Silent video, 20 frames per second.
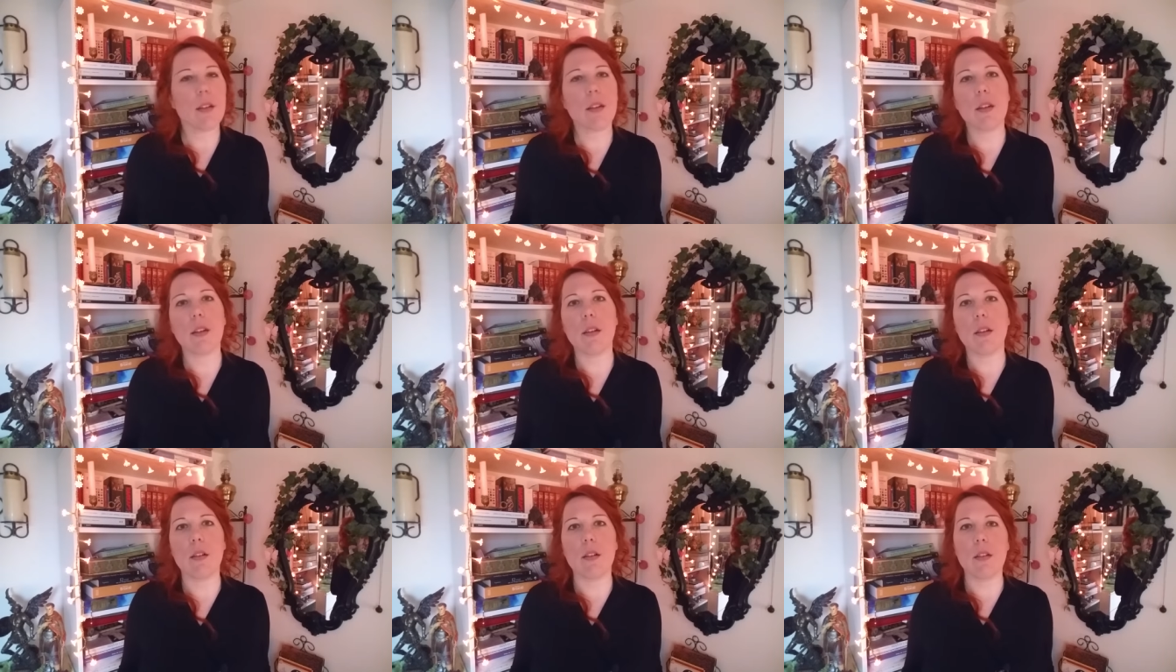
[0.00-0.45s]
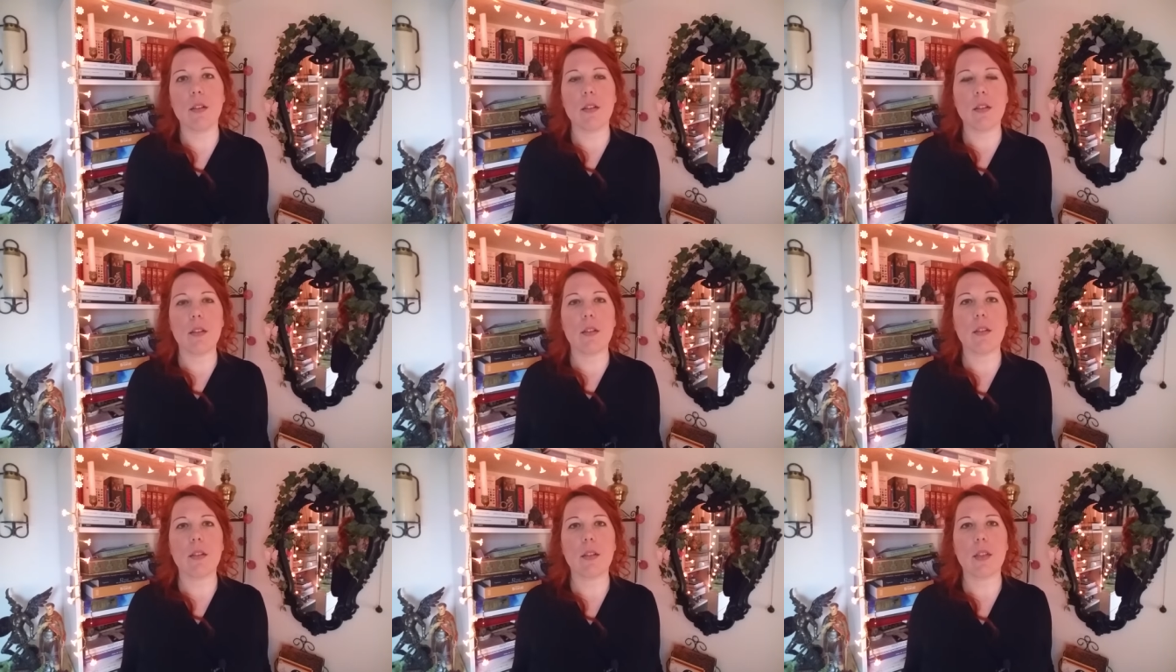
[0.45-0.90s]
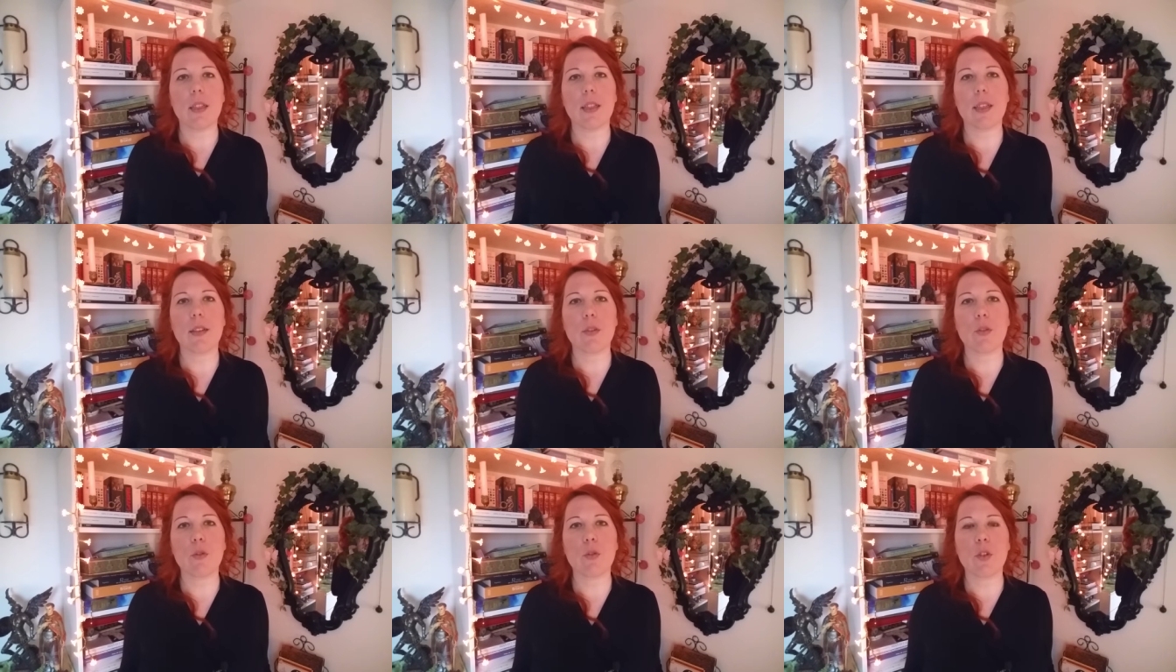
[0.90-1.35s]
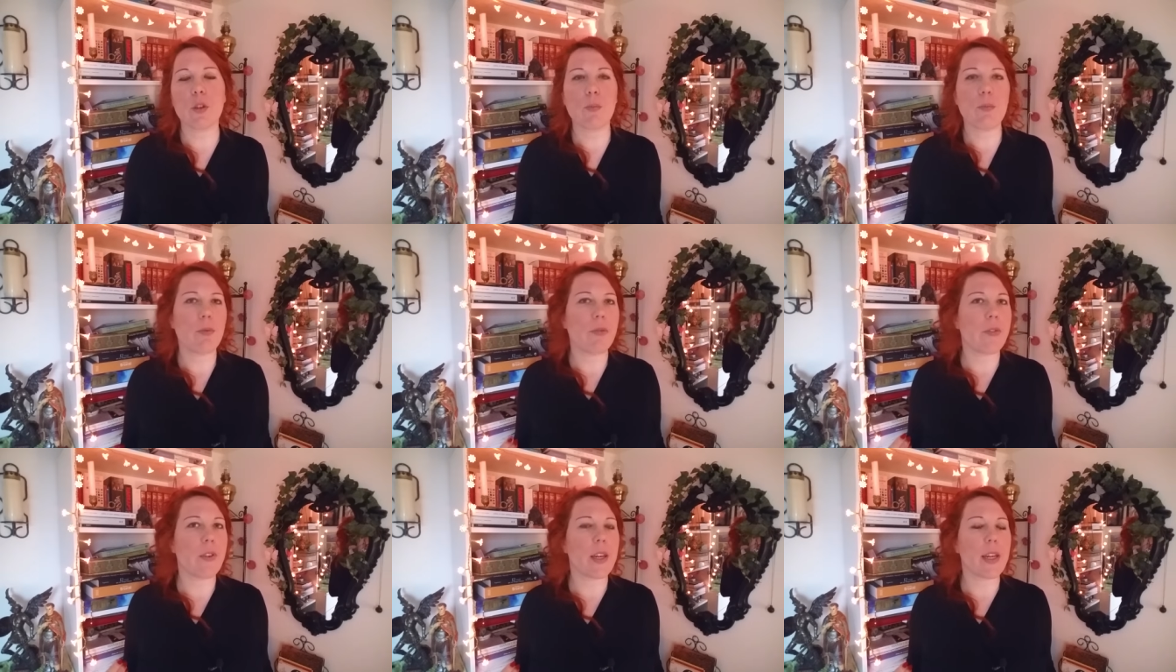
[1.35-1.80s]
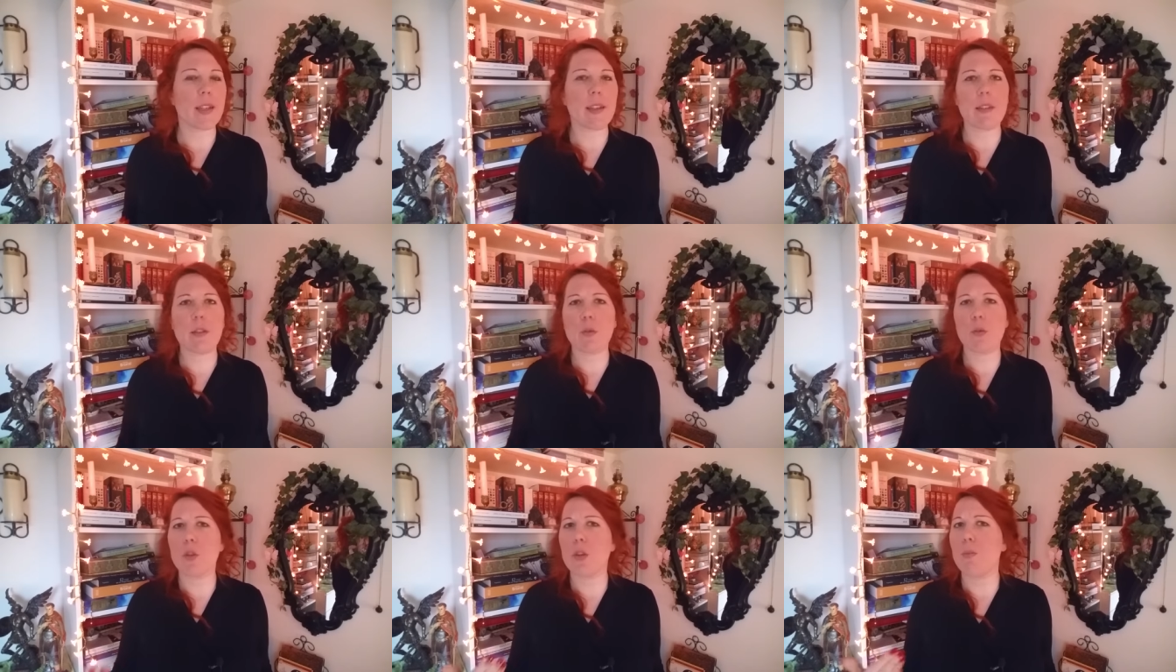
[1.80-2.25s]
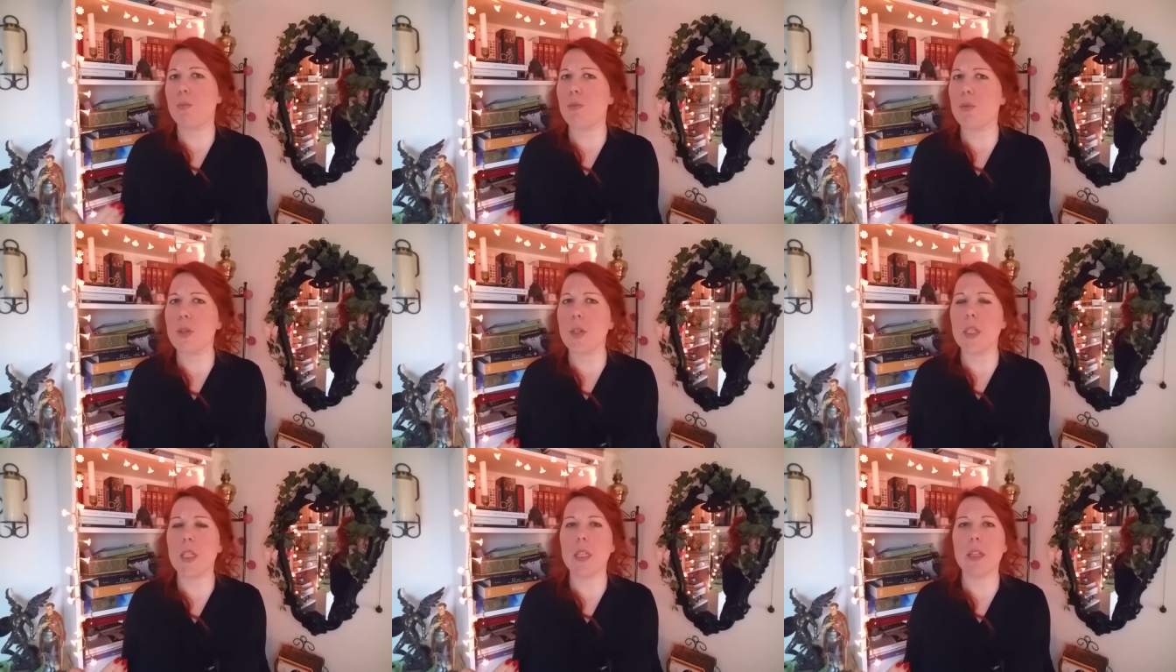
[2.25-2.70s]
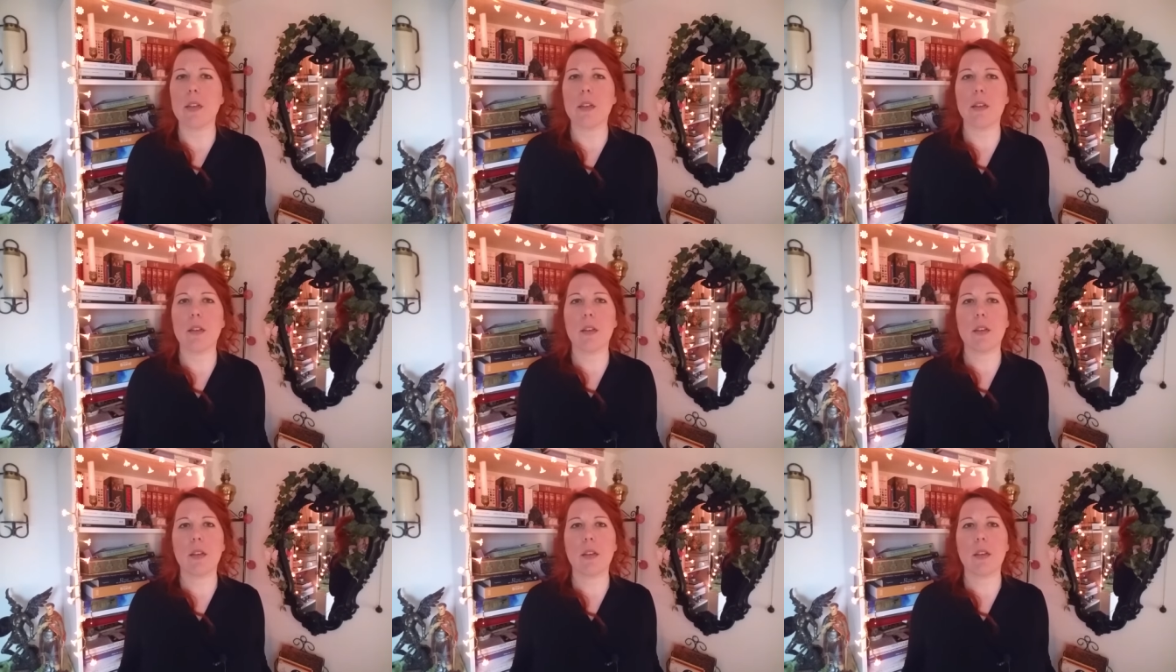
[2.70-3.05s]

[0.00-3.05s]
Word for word: euh, qu'est-ce que j'ai pu faire, qu'est-ce que j'ai pu dire,